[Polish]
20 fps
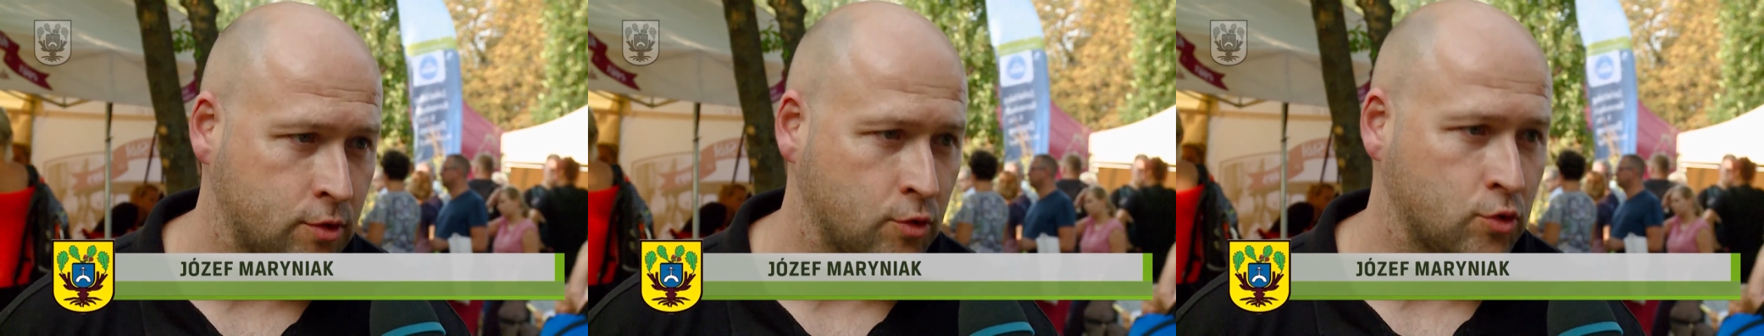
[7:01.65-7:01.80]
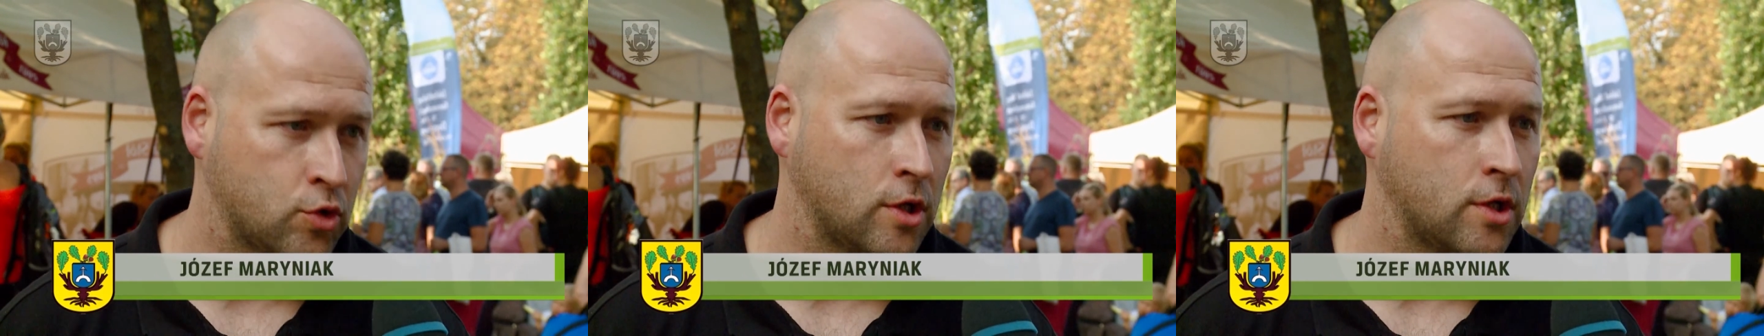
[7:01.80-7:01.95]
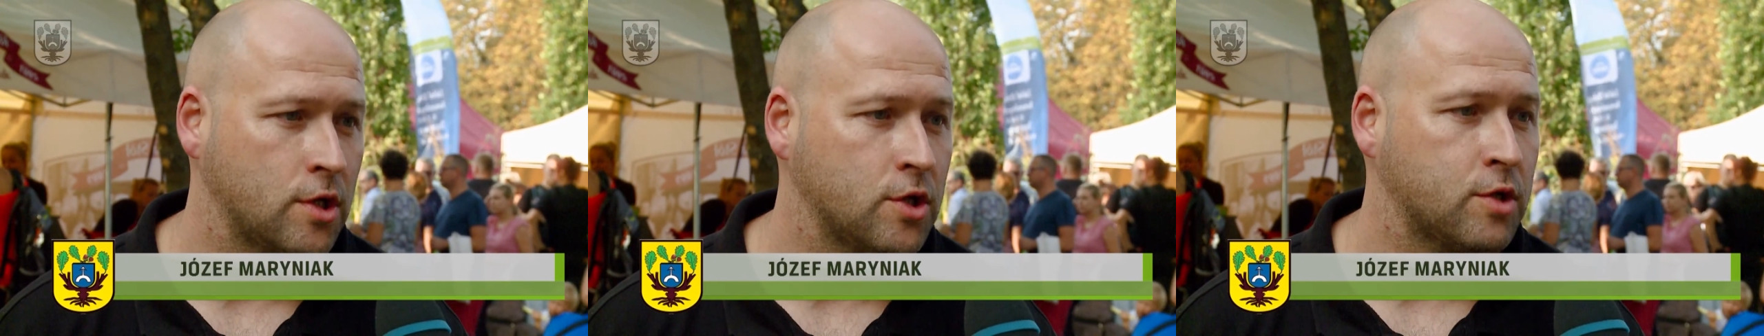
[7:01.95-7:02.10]

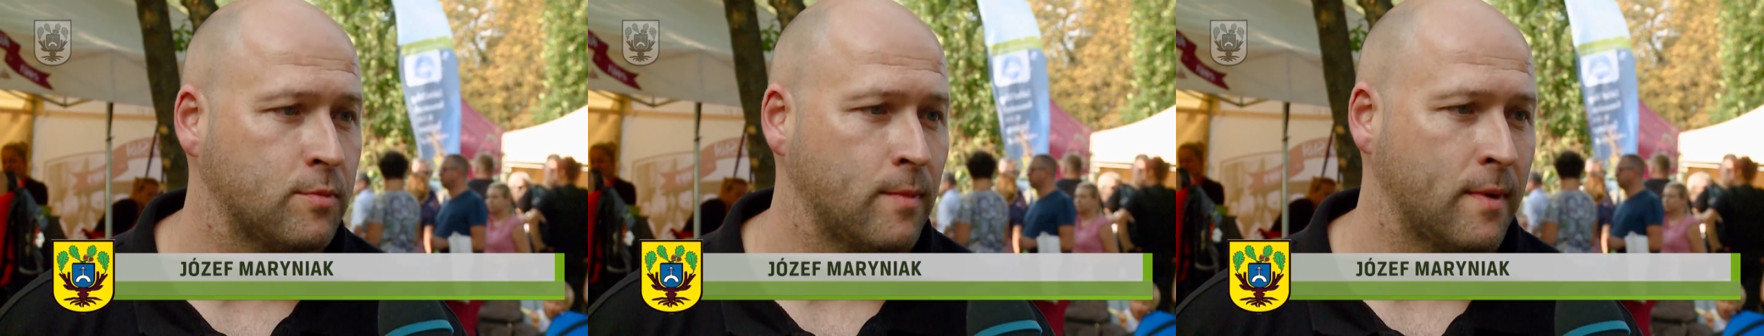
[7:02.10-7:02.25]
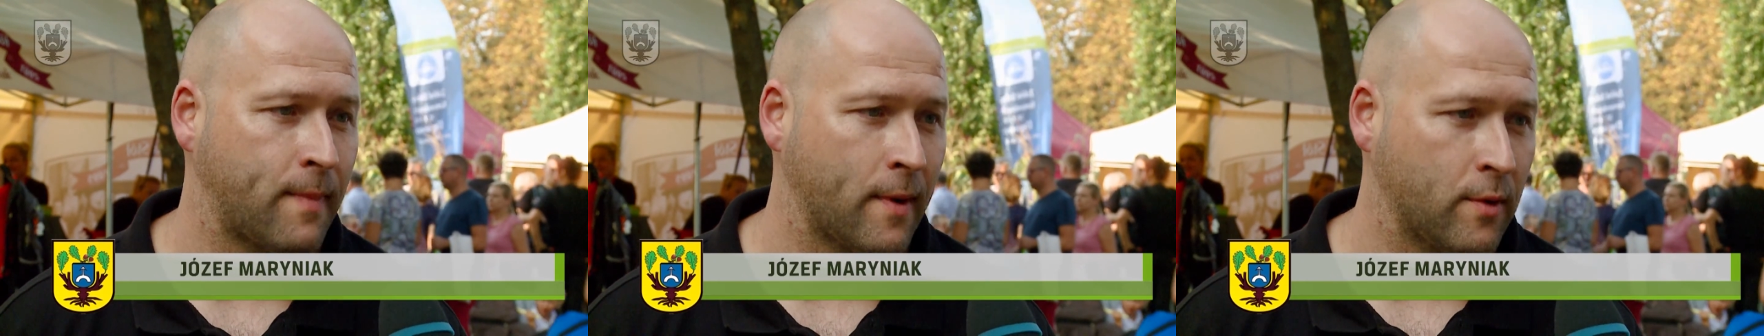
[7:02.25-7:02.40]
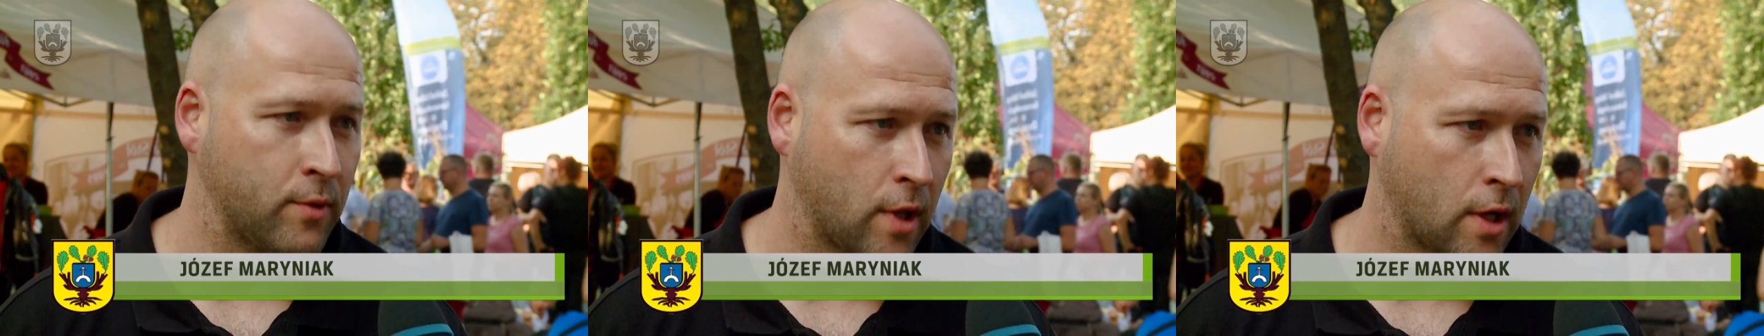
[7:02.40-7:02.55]

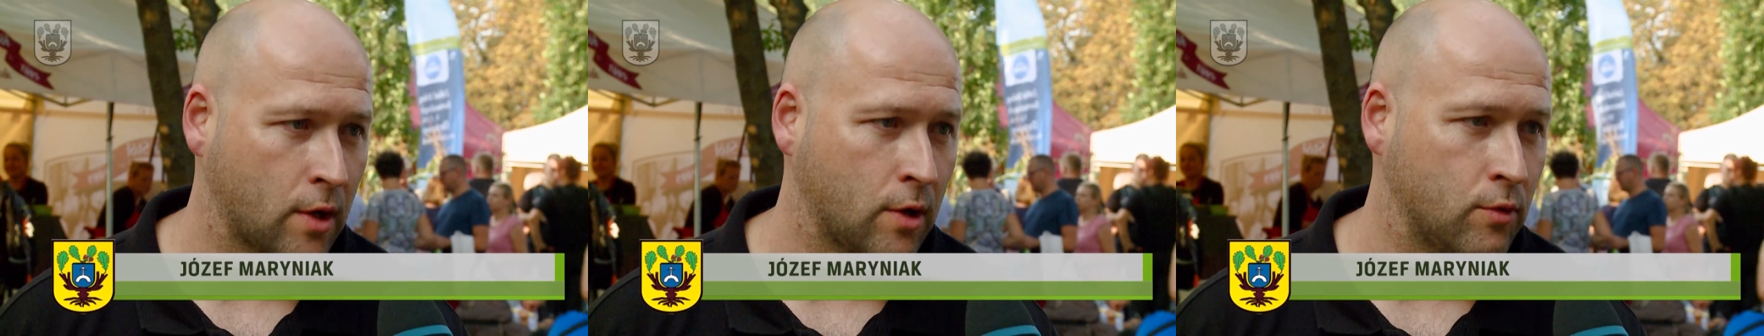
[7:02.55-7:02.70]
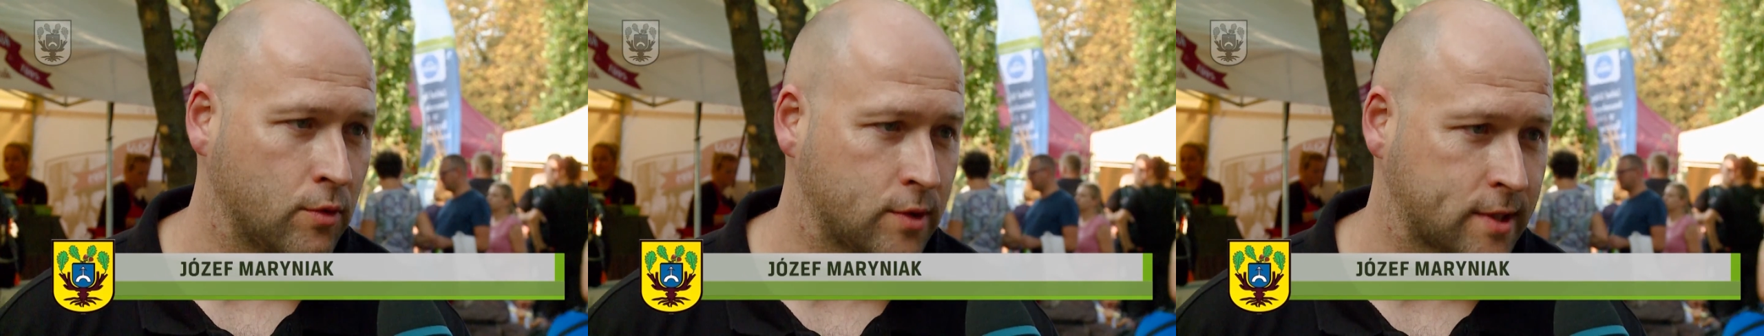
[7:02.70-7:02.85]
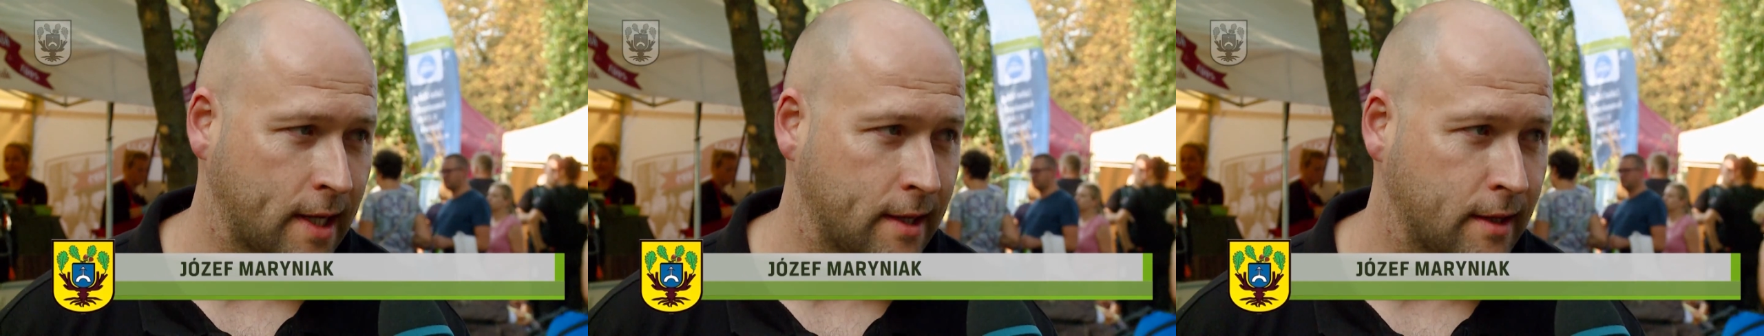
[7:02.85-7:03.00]
zużyliśmy
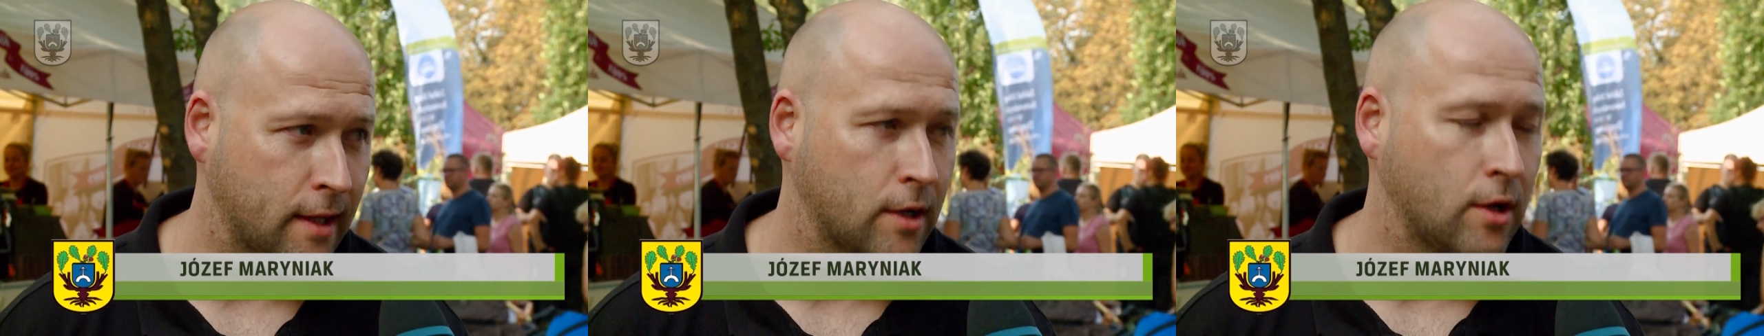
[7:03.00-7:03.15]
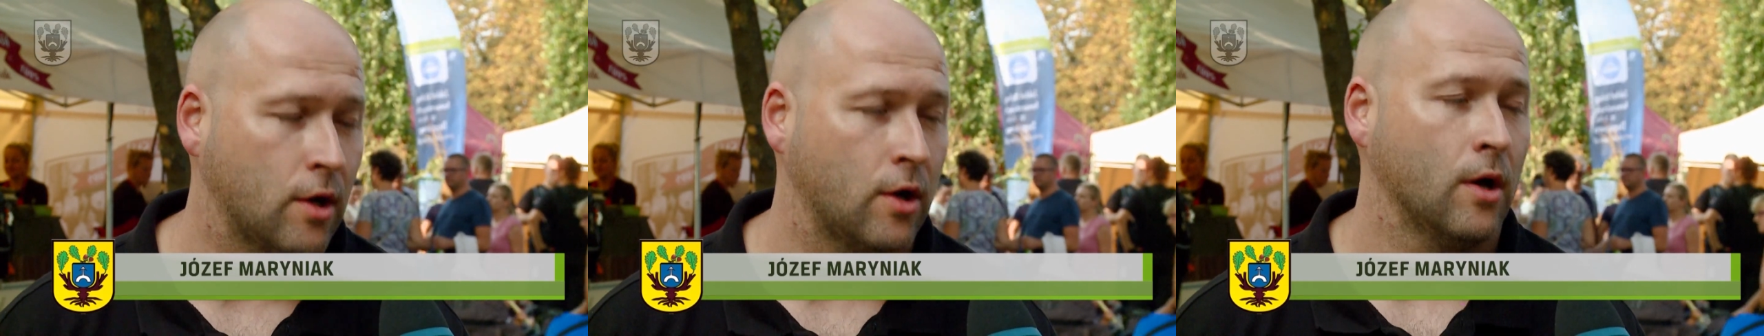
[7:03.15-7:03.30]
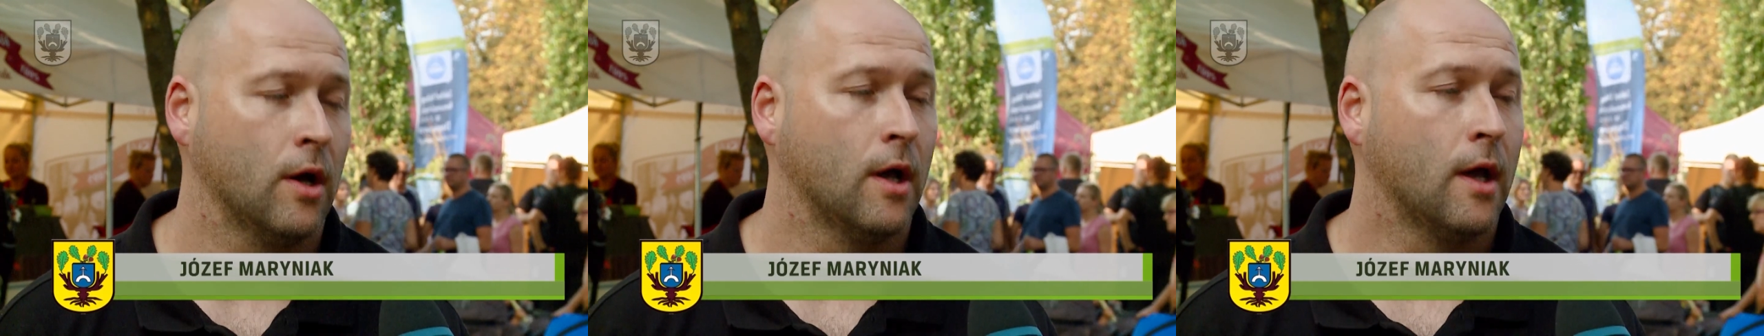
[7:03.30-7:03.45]
pełnego,
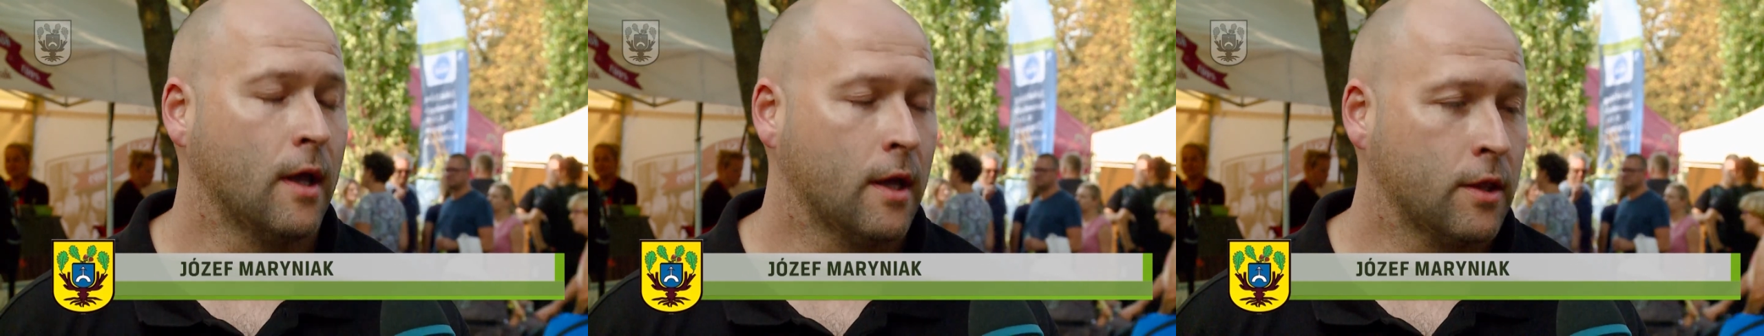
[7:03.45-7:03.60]
łuskanego,